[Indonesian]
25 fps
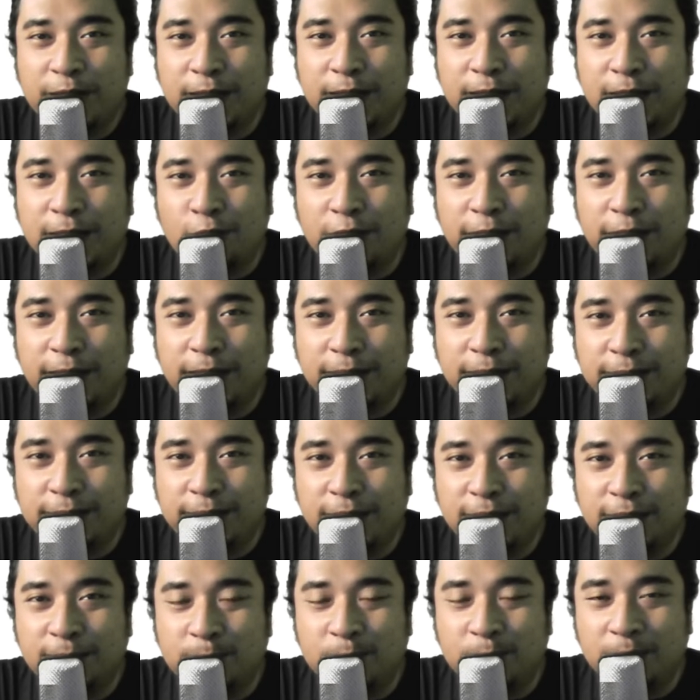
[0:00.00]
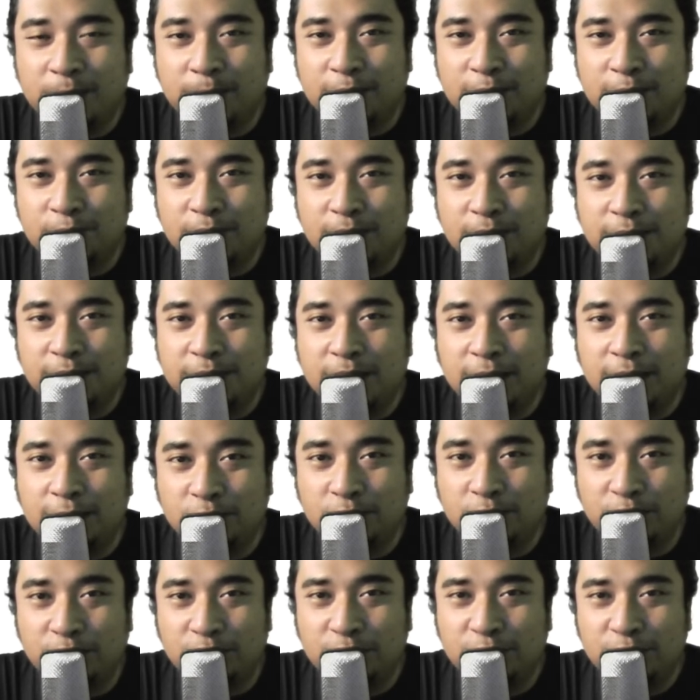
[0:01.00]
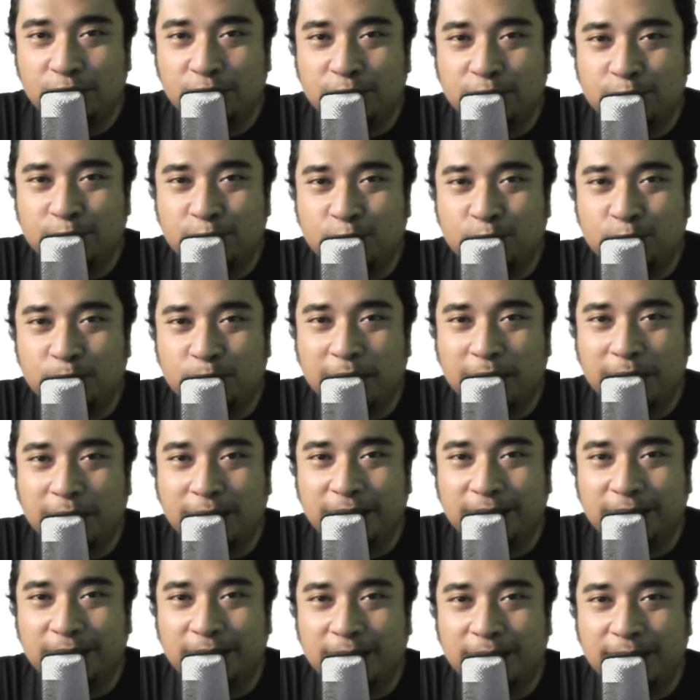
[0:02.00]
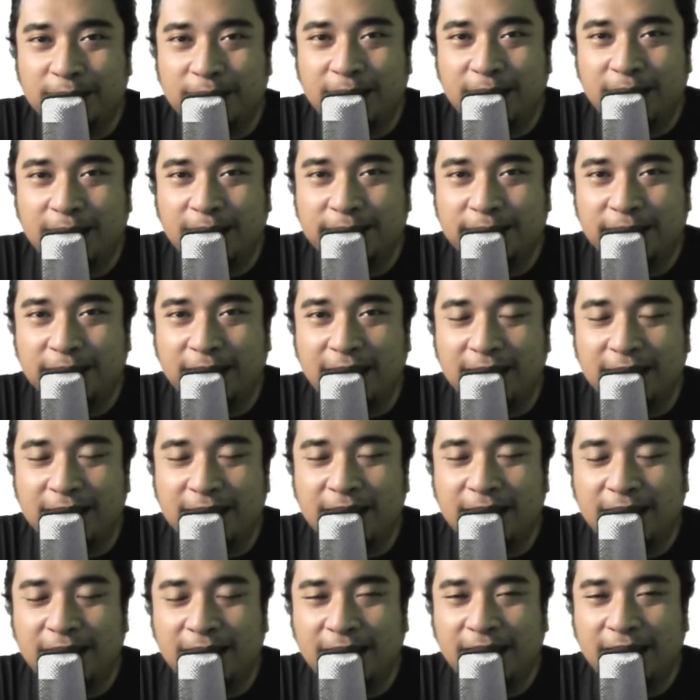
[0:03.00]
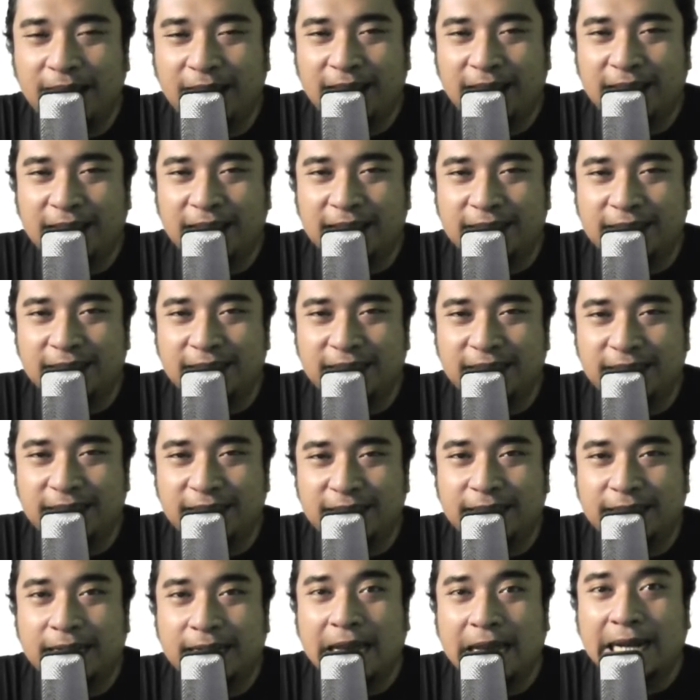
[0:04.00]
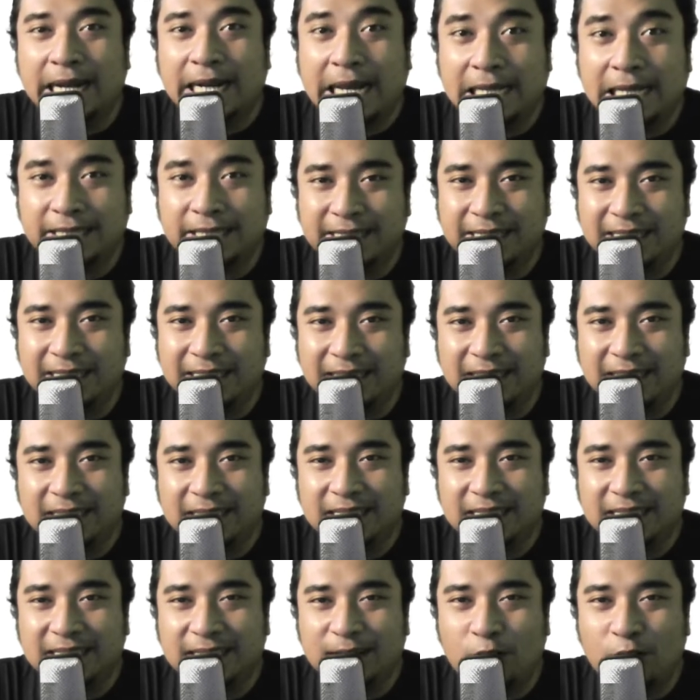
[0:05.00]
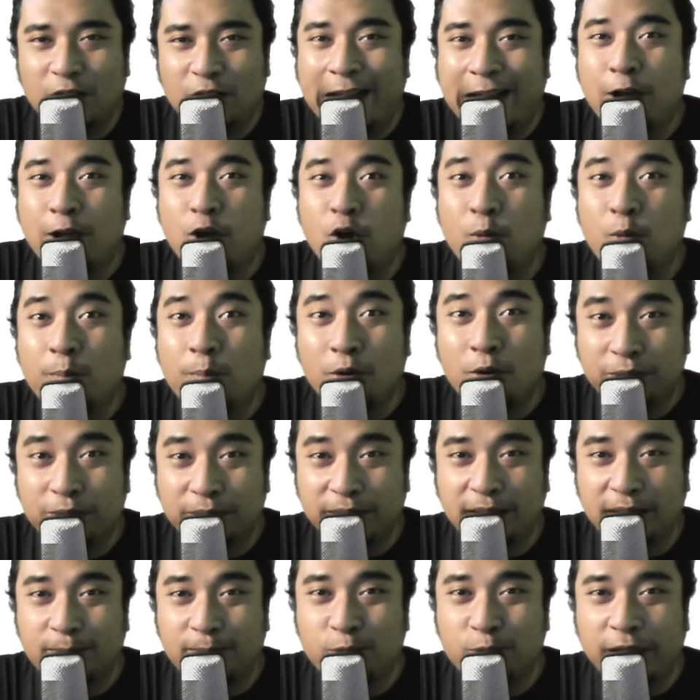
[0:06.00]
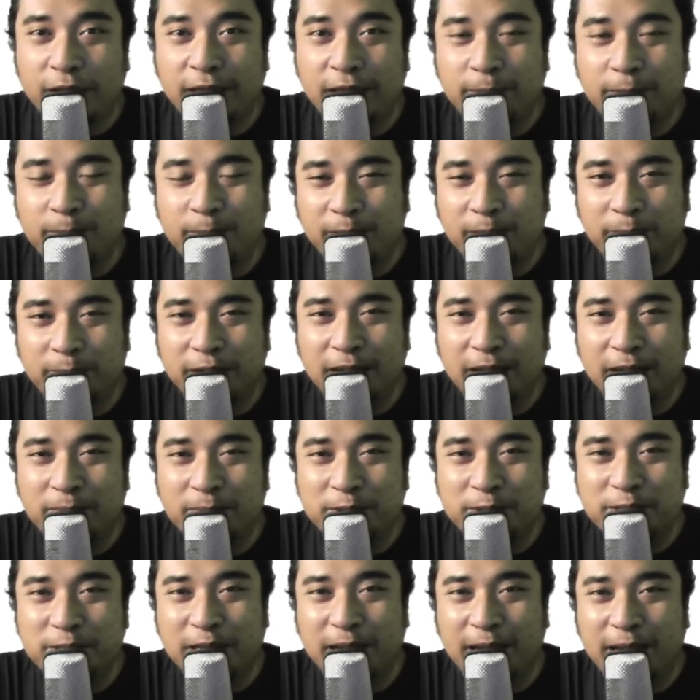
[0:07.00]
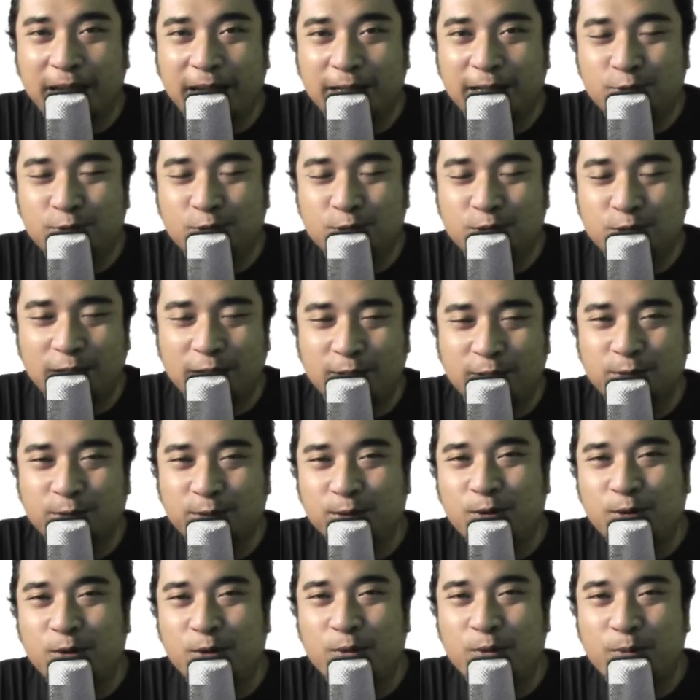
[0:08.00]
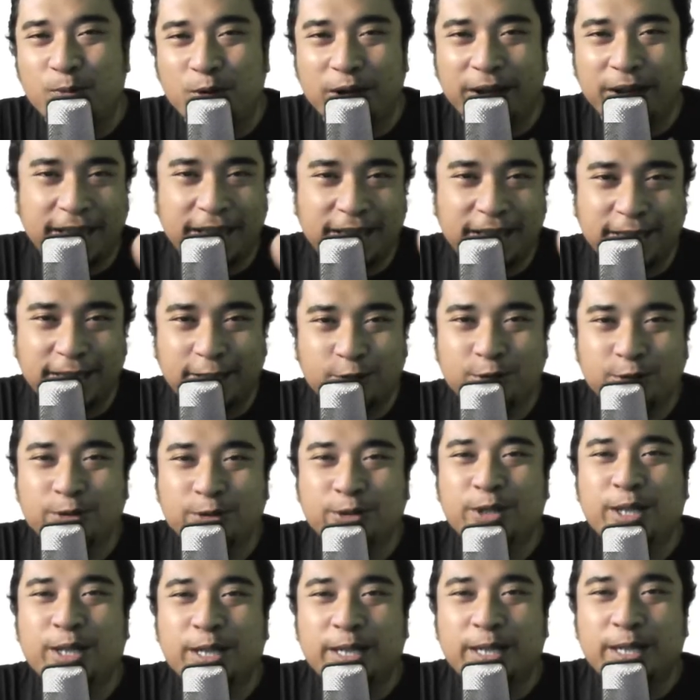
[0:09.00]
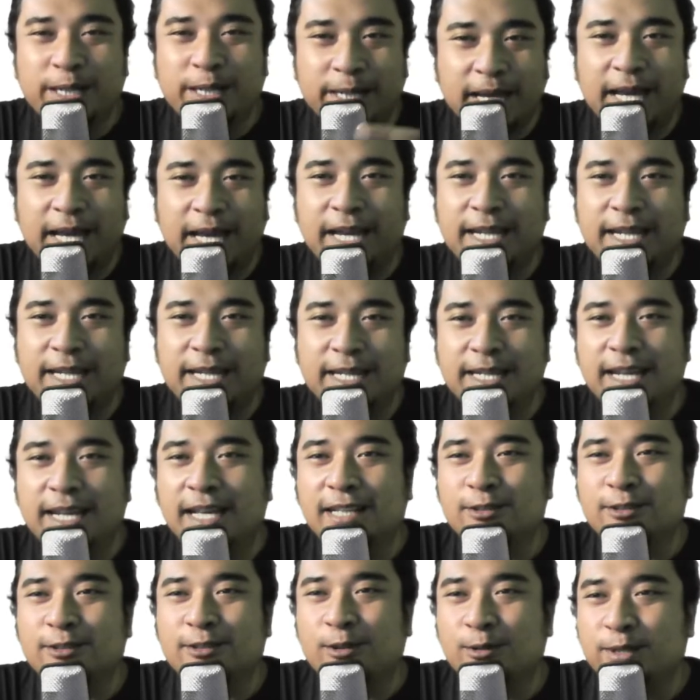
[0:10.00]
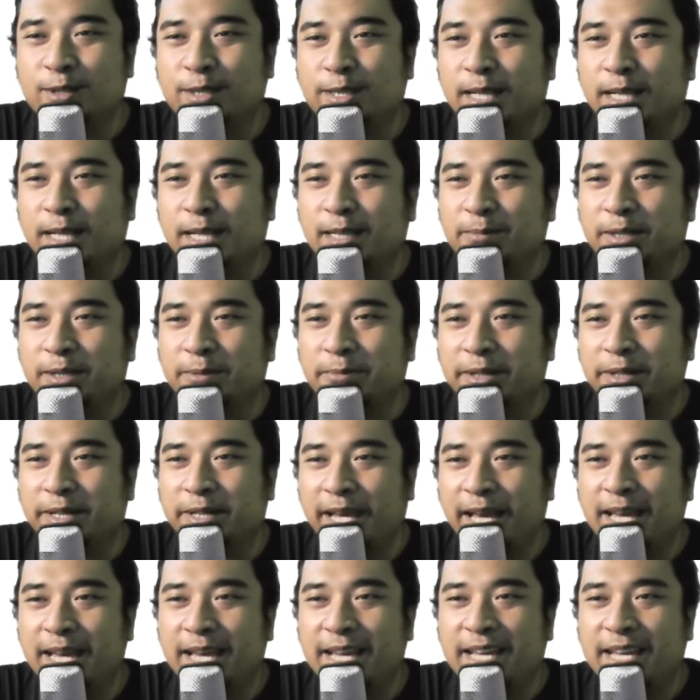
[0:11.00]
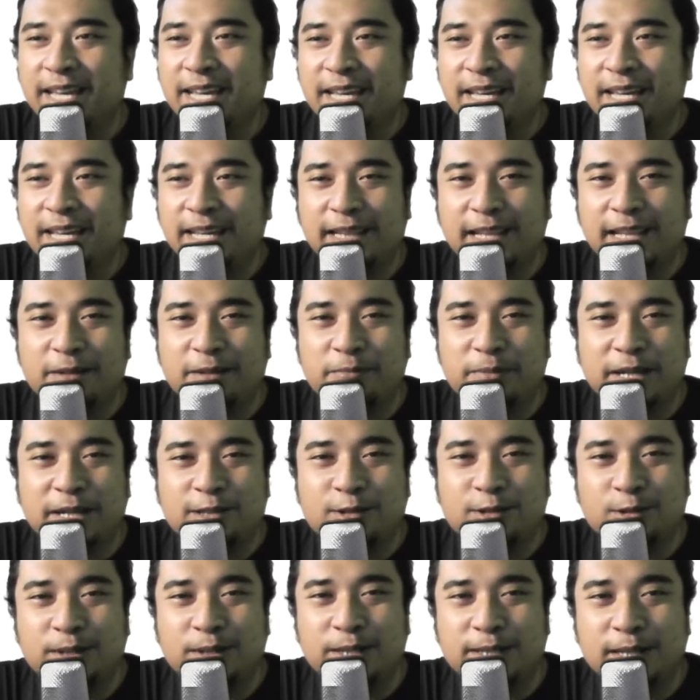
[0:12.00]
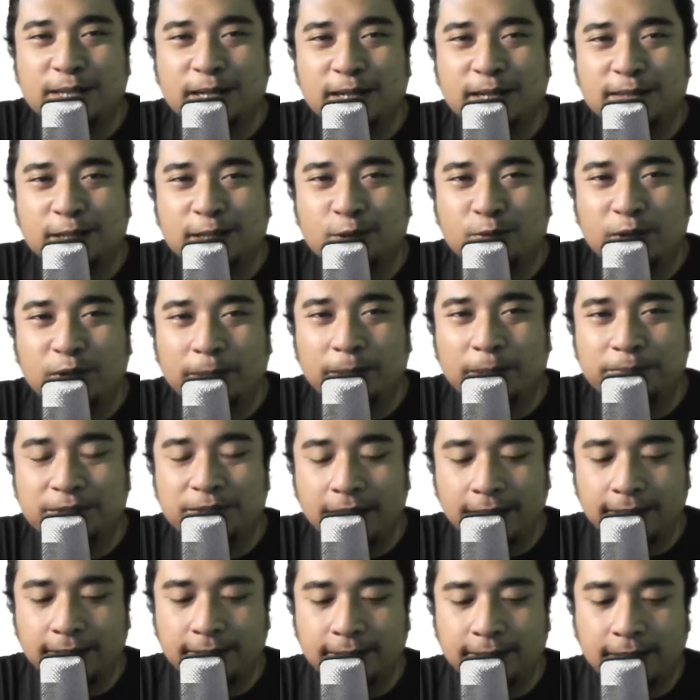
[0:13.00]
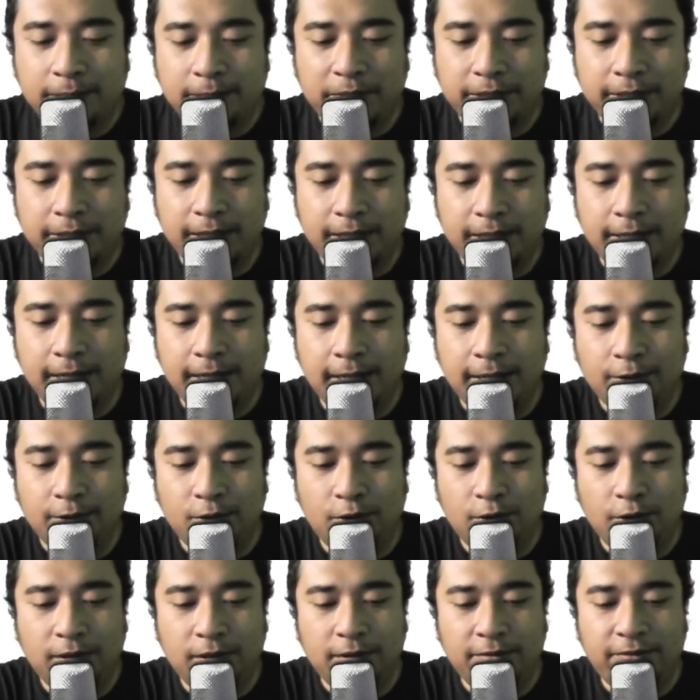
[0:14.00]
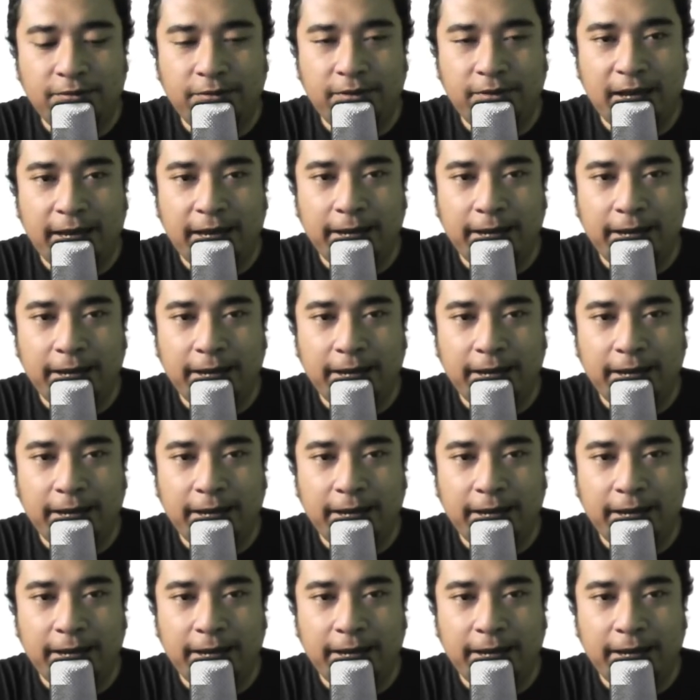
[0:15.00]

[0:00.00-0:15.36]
mungkin kalau ngeditnya teman-teman sudah jago cuman kendalanya adalah di narasi orang ngomongnya mungkin teman-teman nggak bisa susah untuk ngomong kayak gitu nah ini dia solusinya teman-teman ya kita masuk di salah satu website namanya adalah Note